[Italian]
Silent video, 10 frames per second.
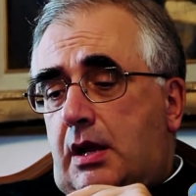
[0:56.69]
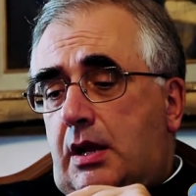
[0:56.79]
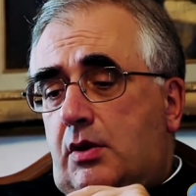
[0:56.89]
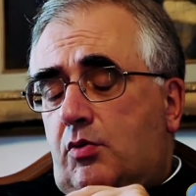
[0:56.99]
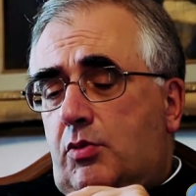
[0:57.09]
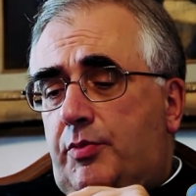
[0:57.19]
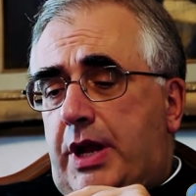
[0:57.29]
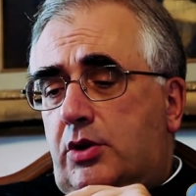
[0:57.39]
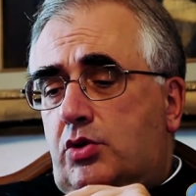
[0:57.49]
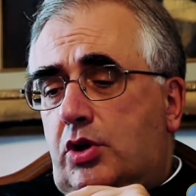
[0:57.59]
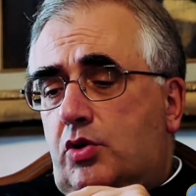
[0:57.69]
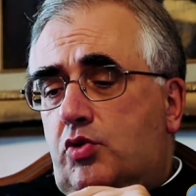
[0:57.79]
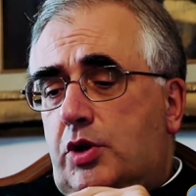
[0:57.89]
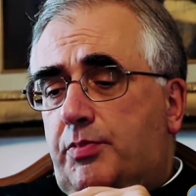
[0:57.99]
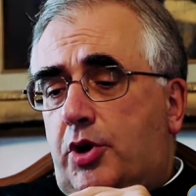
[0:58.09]
in un momento in
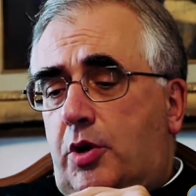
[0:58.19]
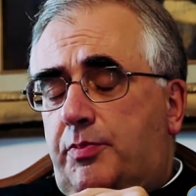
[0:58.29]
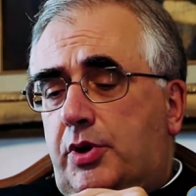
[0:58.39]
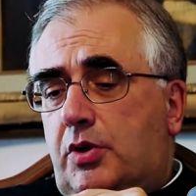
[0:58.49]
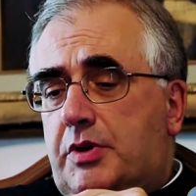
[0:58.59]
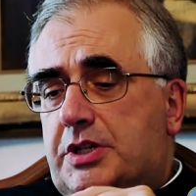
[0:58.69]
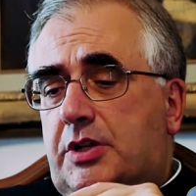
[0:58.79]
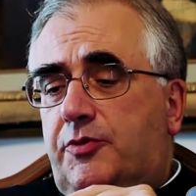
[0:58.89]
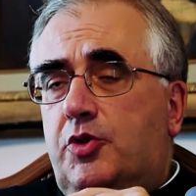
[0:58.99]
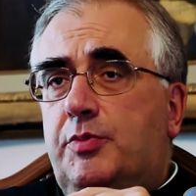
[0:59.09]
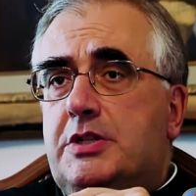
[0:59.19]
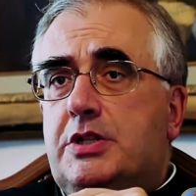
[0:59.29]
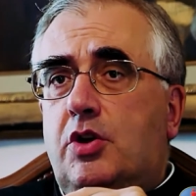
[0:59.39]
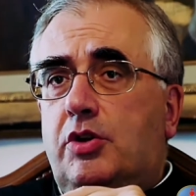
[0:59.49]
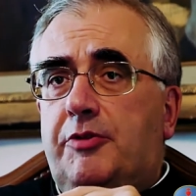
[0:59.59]
cui proprio questa
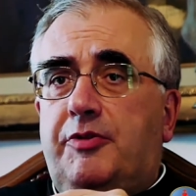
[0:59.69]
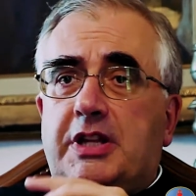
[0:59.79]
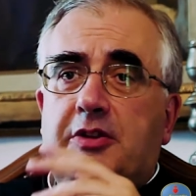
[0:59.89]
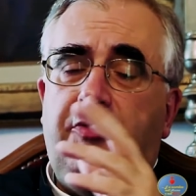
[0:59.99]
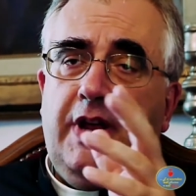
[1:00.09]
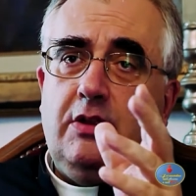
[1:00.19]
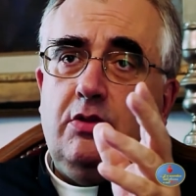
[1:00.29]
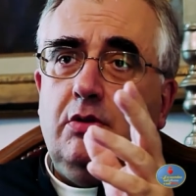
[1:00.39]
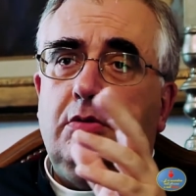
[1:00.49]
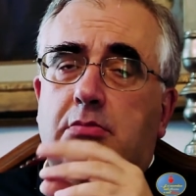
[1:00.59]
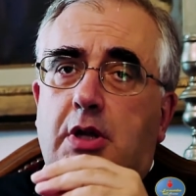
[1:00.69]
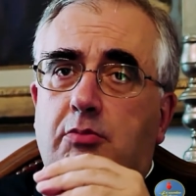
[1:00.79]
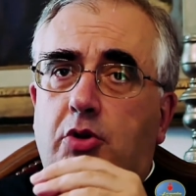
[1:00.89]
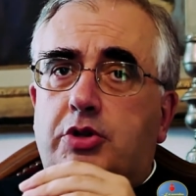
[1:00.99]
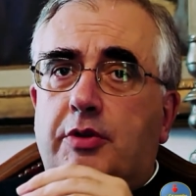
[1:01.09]
formazione fa difetto.
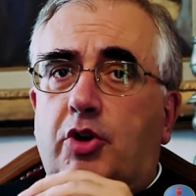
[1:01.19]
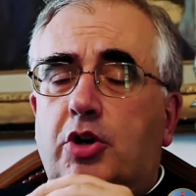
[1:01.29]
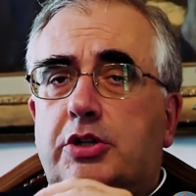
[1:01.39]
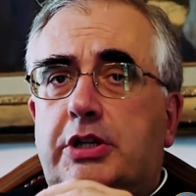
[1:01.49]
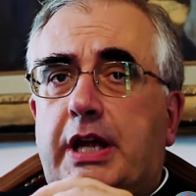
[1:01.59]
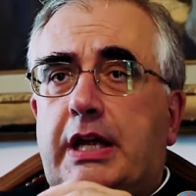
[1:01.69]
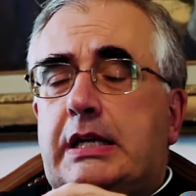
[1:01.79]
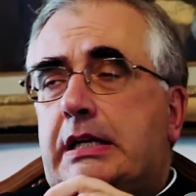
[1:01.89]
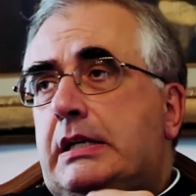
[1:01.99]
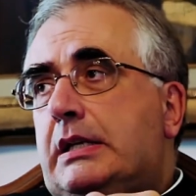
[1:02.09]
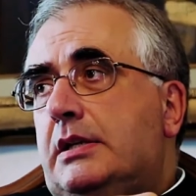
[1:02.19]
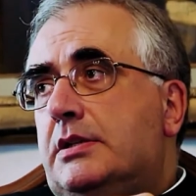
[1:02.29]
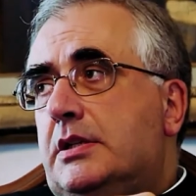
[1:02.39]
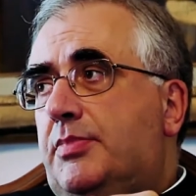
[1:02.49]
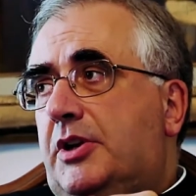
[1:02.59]
Molte volte
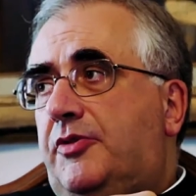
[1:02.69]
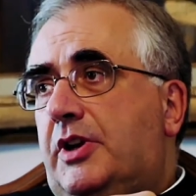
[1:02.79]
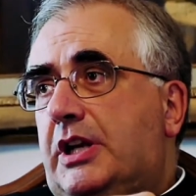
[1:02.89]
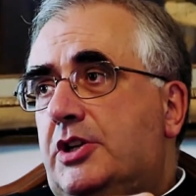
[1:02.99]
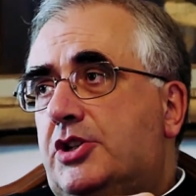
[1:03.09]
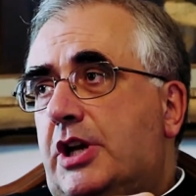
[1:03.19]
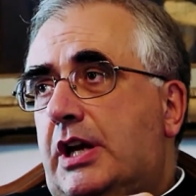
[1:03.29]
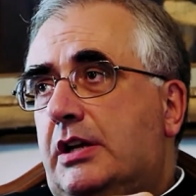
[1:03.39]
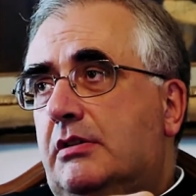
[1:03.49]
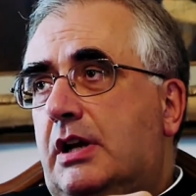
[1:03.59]
si preferisce